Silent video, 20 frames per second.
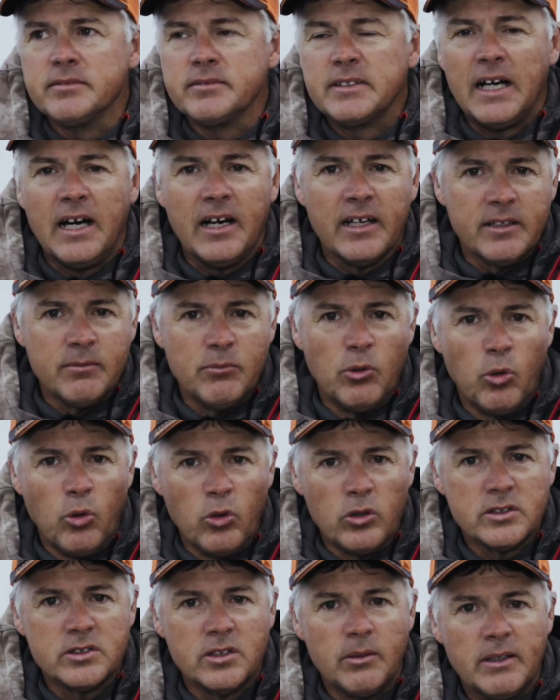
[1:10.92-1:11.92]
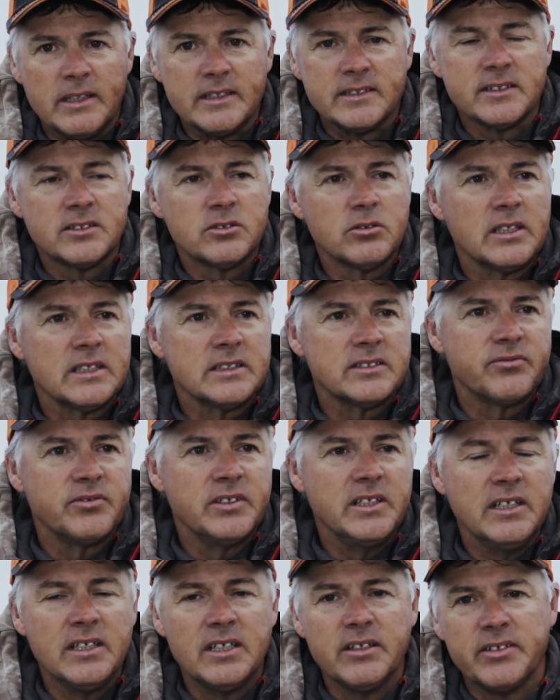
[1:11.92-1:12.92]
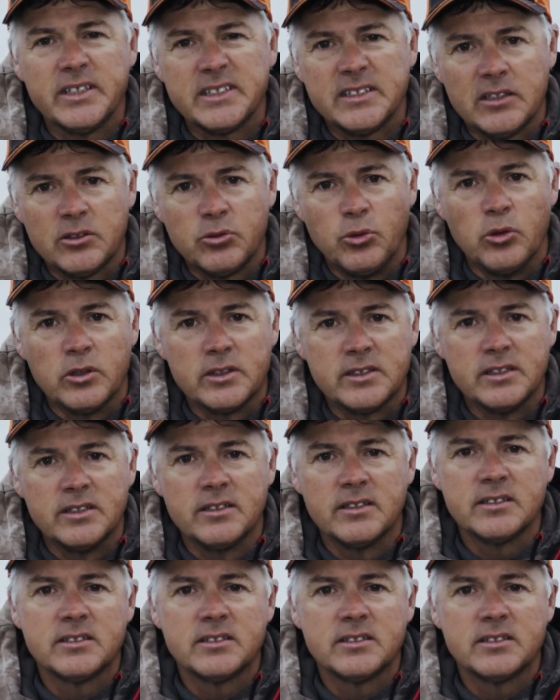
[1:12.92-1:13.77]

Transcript: gerade im Hochsommer ist es so, dass viele Gewässer tot sind.